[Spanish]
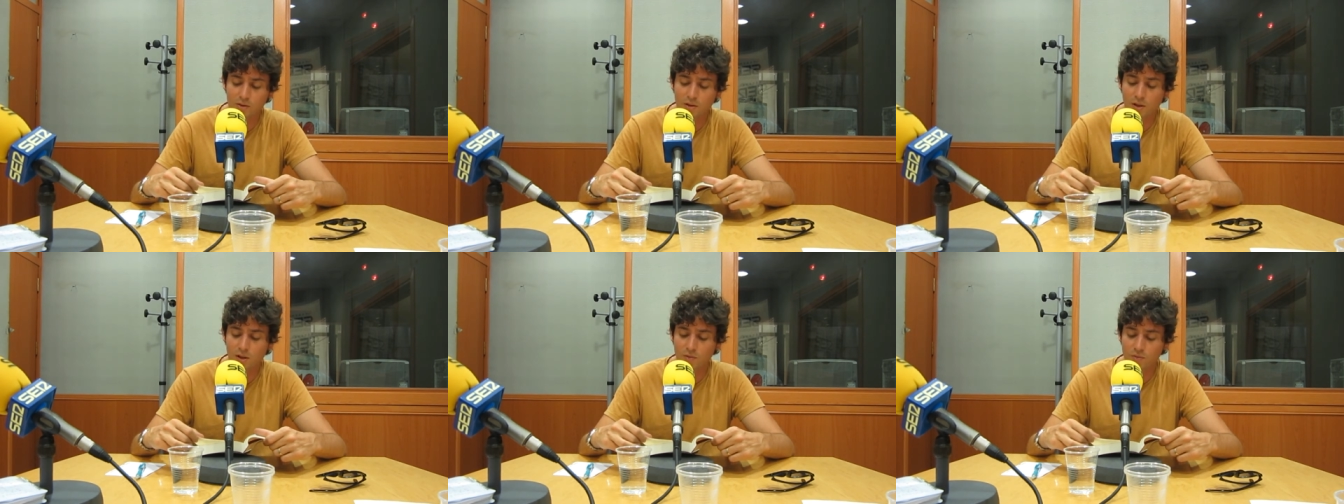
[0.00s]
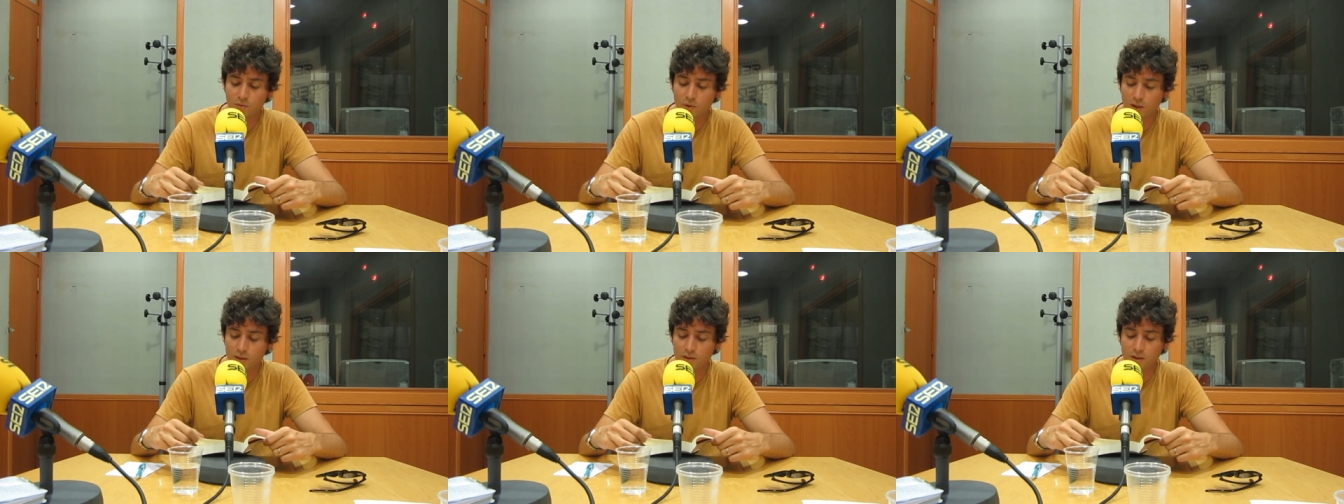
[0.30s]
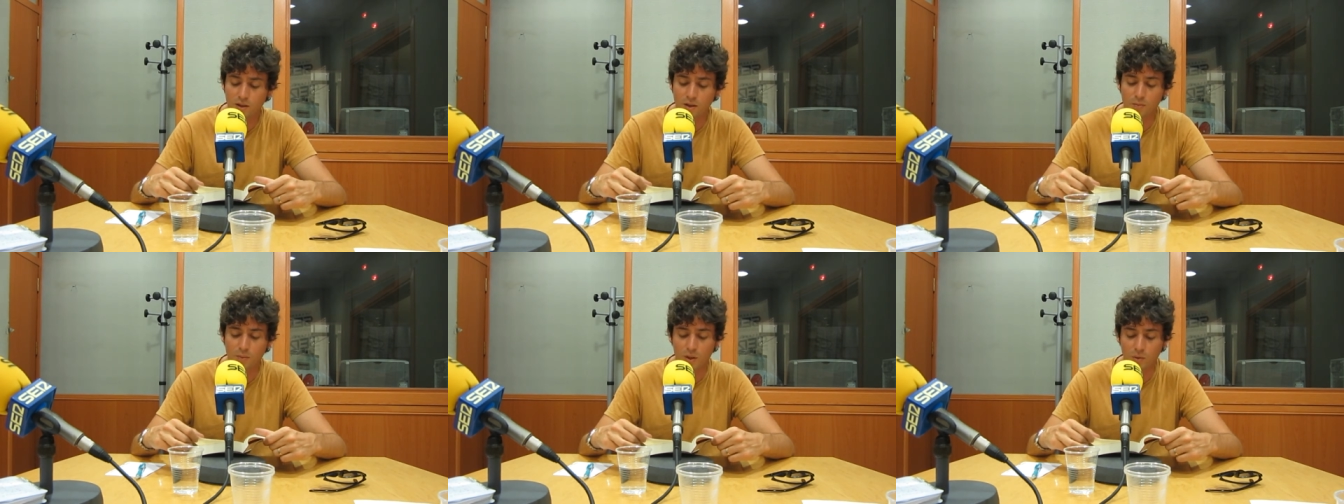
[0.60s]
de las fuerzas
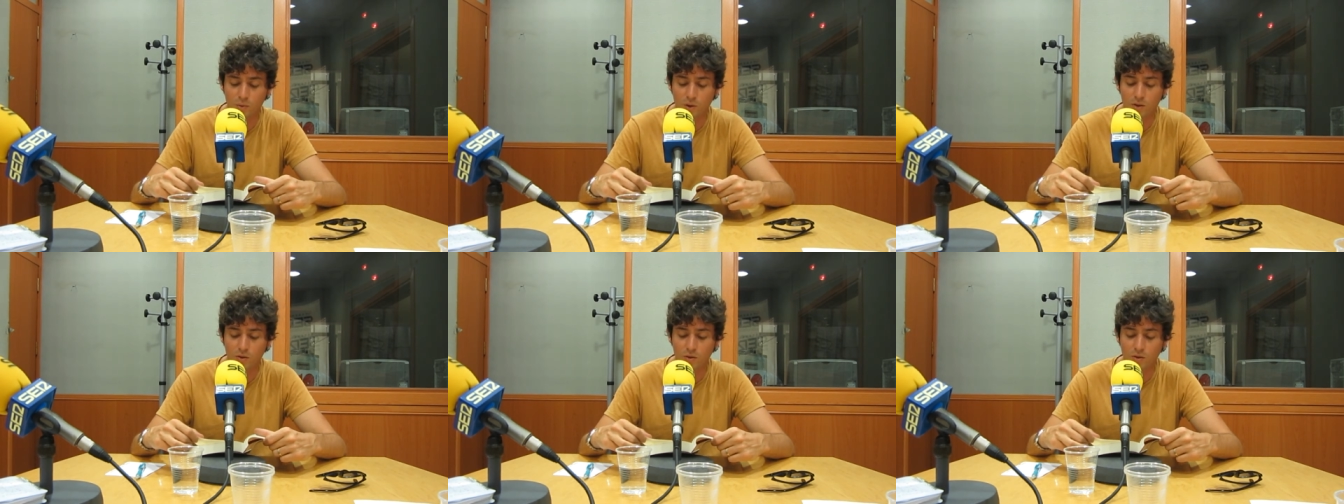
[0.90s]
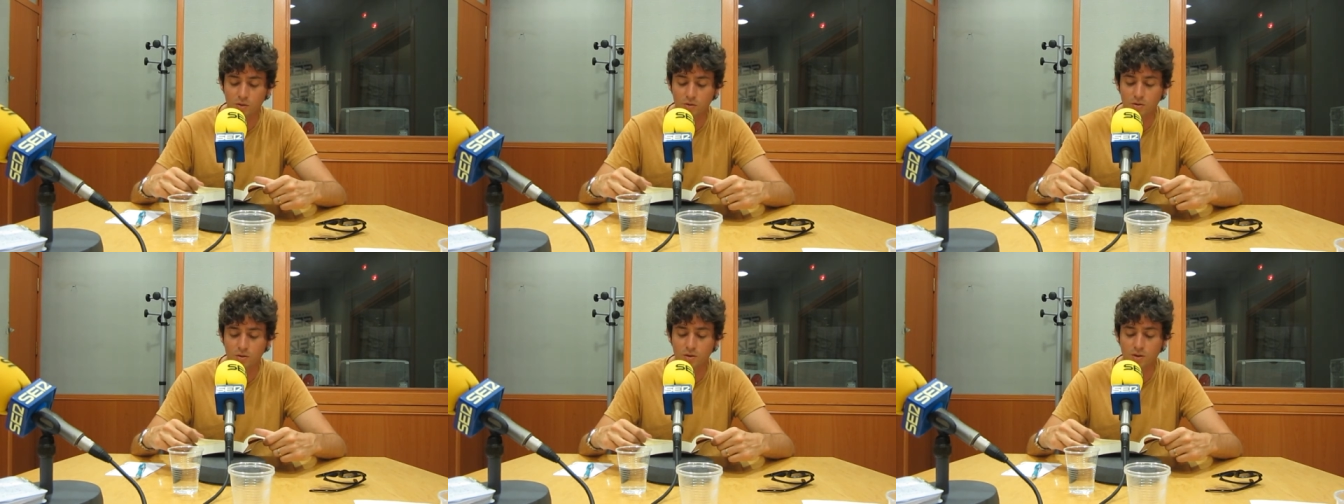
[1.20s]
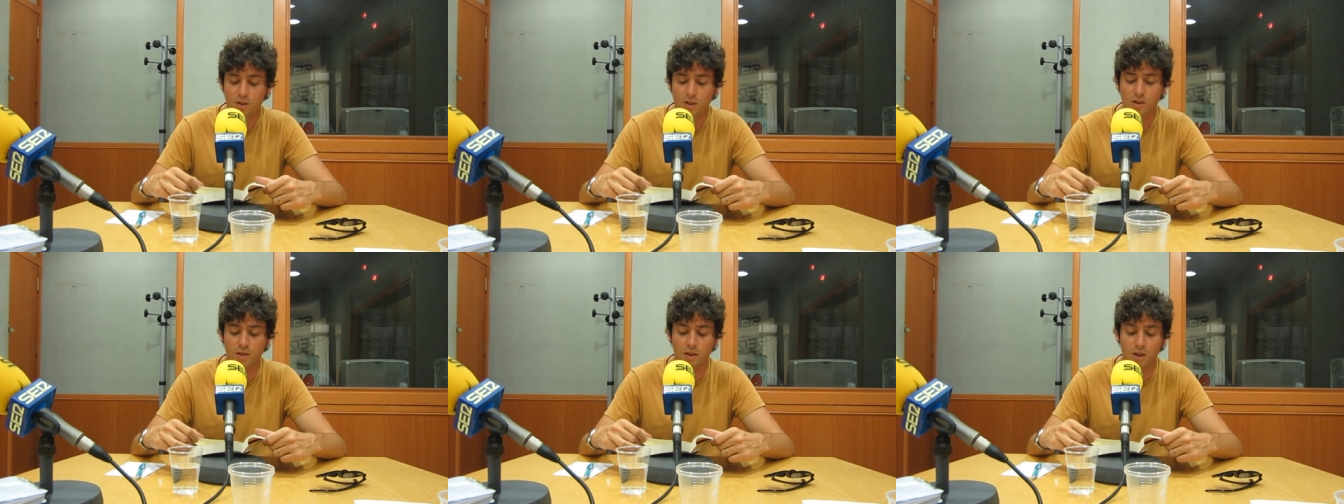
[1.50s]
de Marruecos
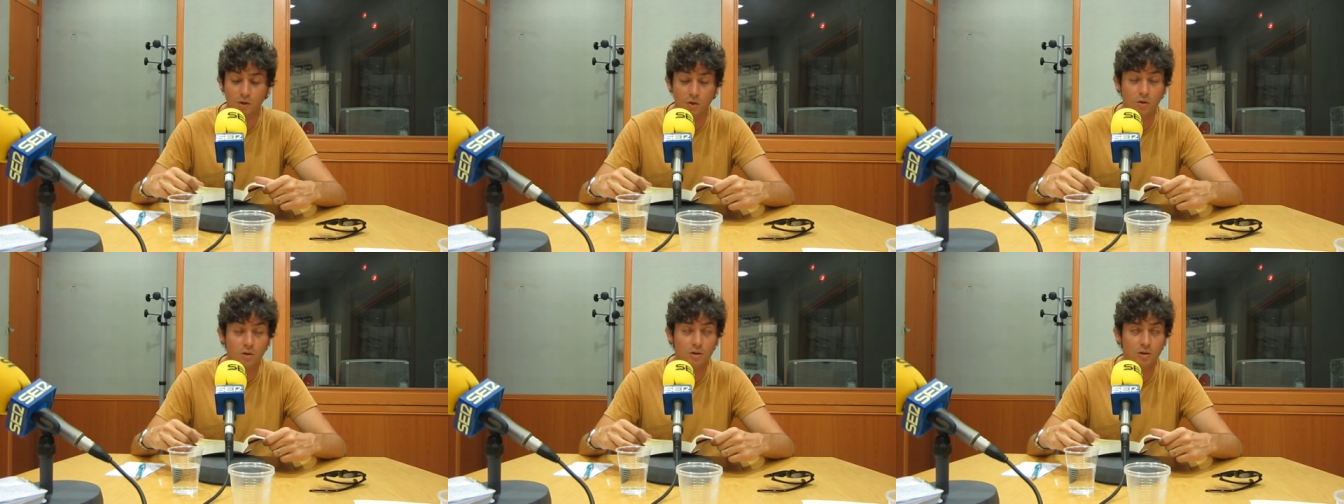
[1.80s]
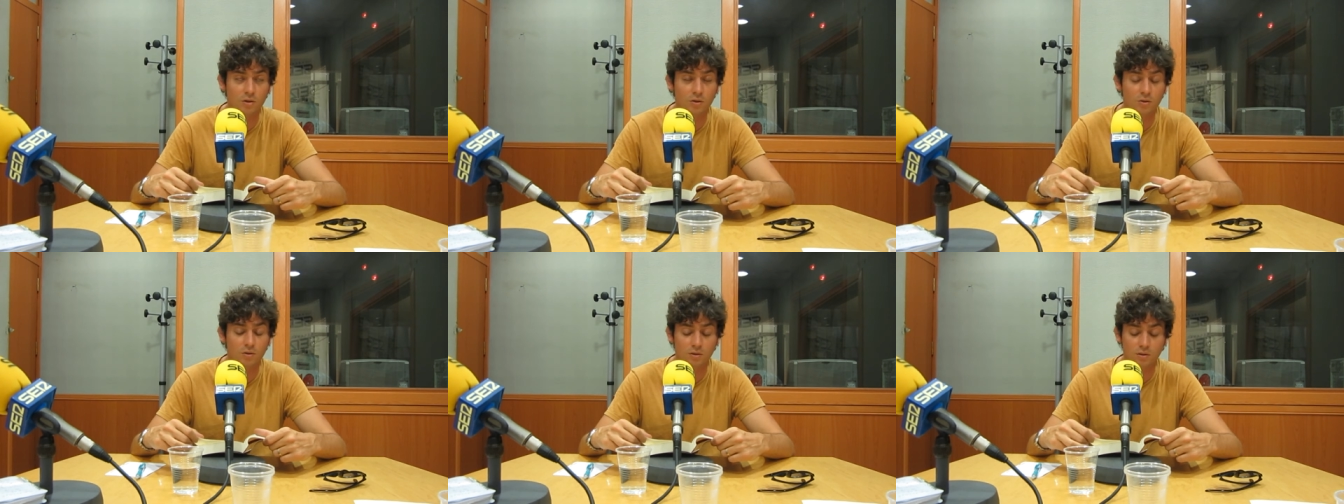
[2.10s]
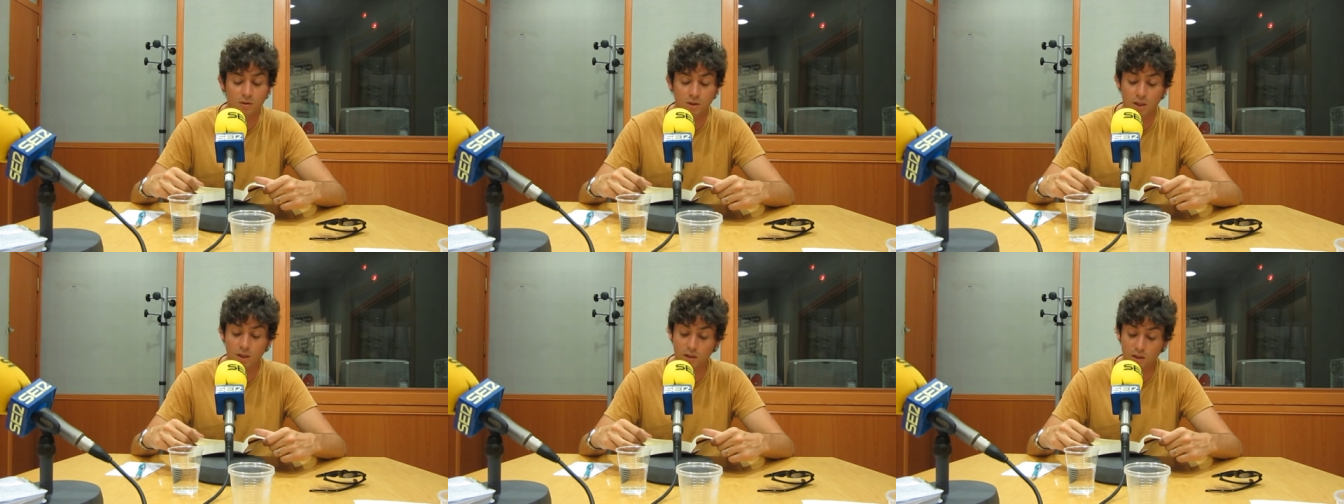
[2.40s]
y Gregorio,
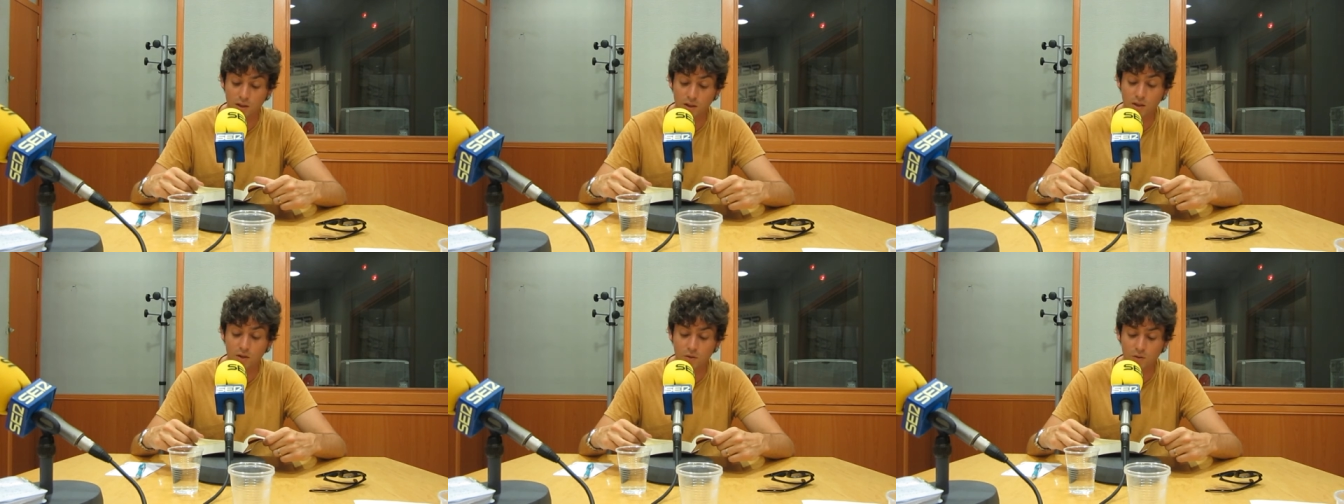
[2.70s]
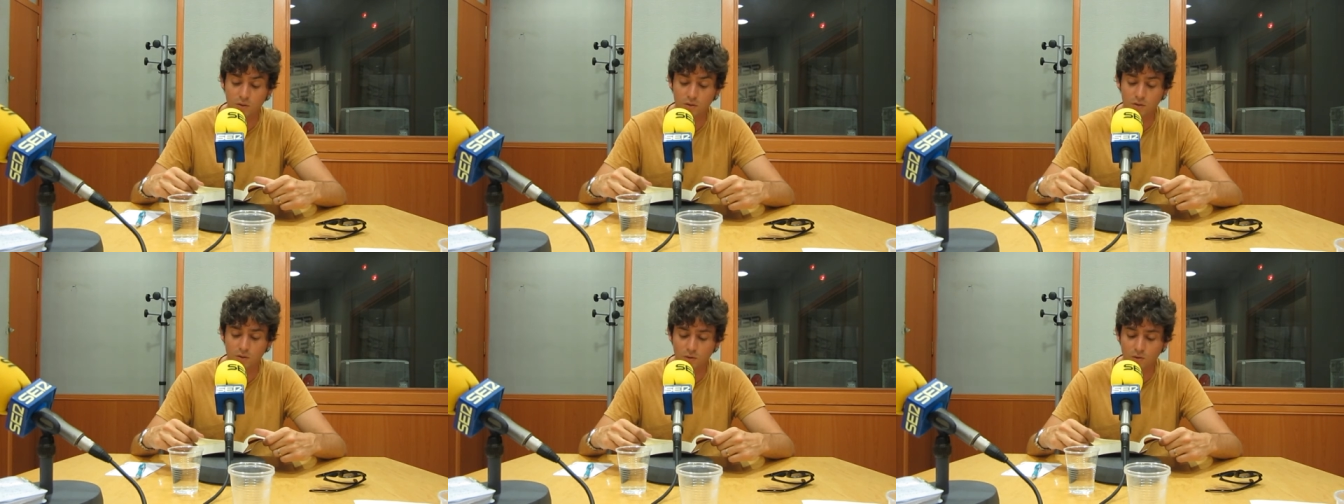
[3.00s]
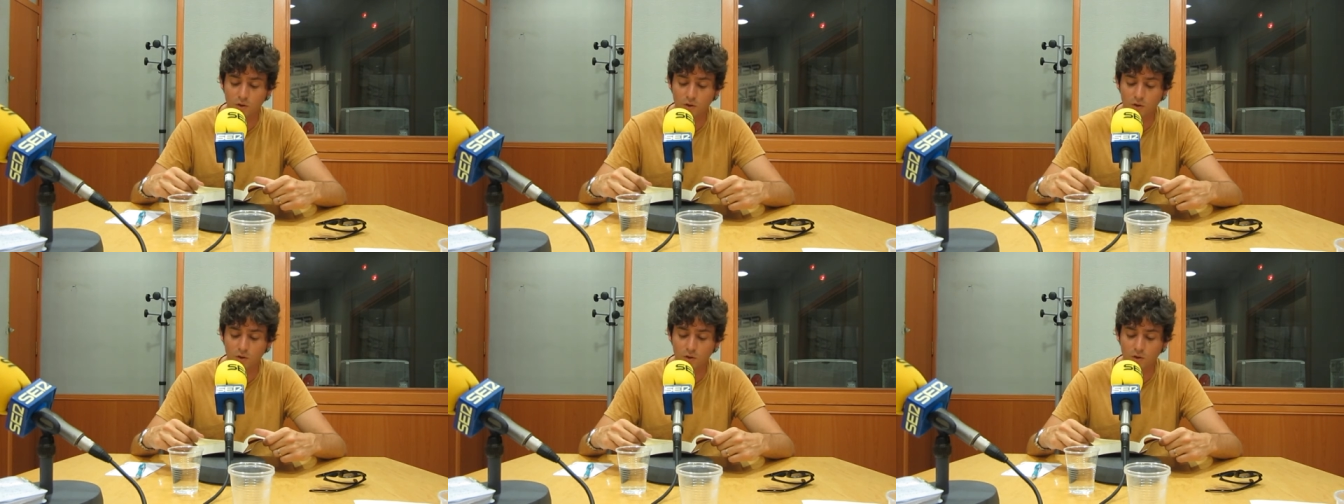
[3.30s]
tranquilo,